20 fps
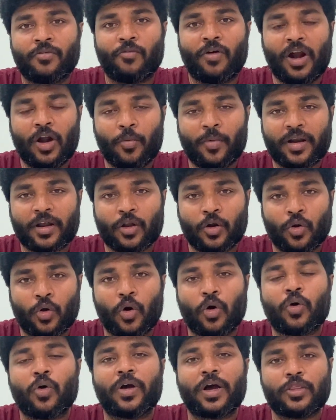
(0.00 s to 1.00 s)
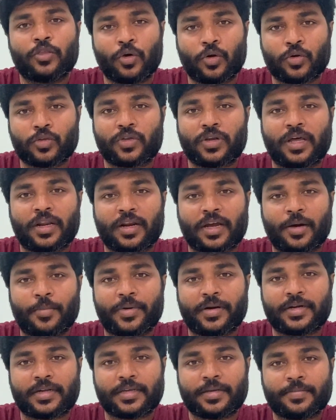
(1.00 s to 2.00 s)
వాళ్ళు మనకు లోకుగా దొరుకుతున్నారు
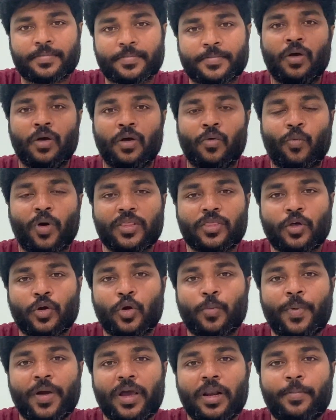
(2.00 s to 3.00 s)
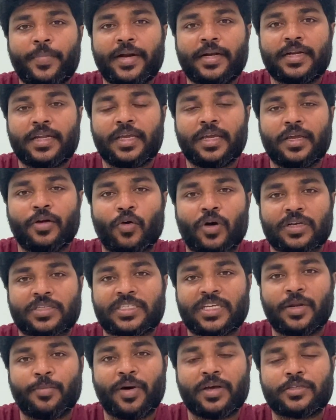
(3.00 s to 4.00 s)
కాబట్టి వంద రూపాయలు పెట్టి ఒక
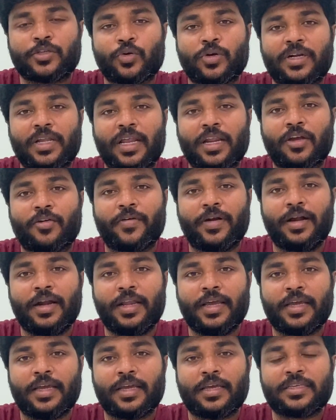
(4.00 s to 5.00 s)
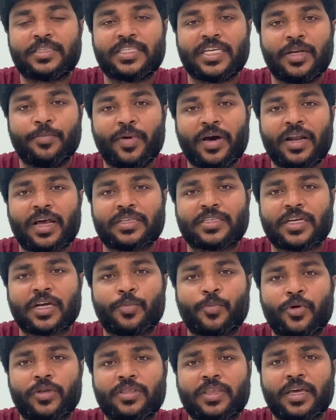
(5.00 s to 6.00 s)
సినిమా చూడడానికి వెళ్ళి సినిమా
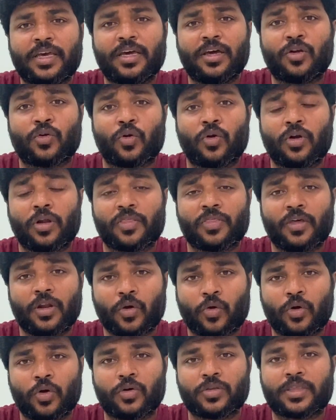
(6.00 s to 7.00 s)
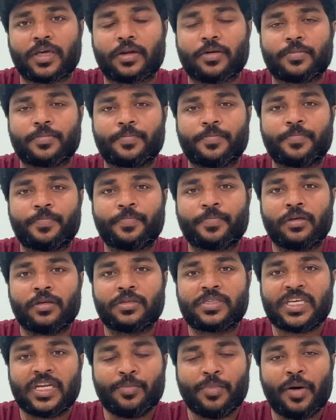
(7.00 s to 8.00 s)
నచ్చకపోతే రెండు వందలు కొడుగుతారు
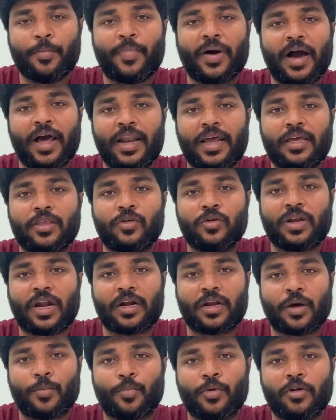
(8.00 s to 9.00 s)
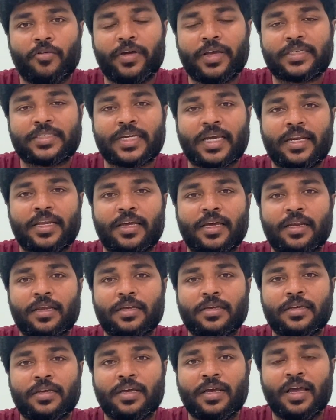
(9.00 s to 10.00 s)
సినిమా బాగాలేదు నా డబ్బులు వేస్ట్ అయినాయి
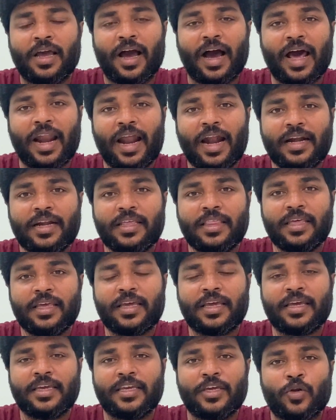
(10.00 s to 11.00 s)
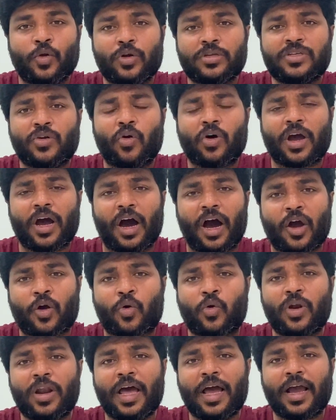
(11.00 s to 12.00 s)
అలాంటిది ఈ రోజున ఒక
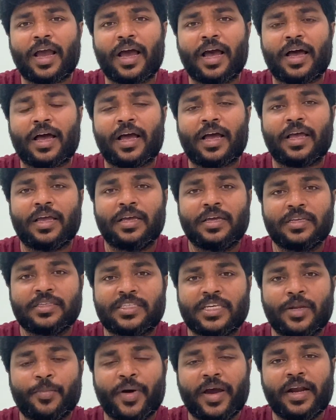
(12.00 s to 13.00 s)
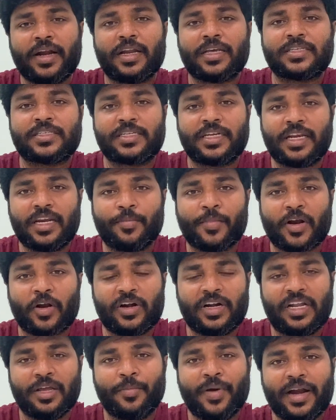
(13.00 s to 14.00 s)
హక్కులాగా సినిమా ఇండస్ట్రీని మనం
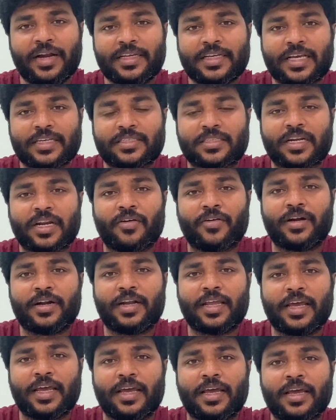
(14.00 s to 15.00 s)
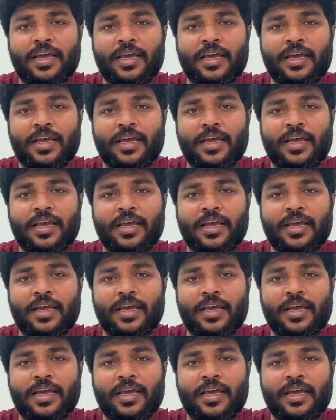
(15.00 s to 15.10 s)
డిమాండ్ చేస్తున్నాం అంటే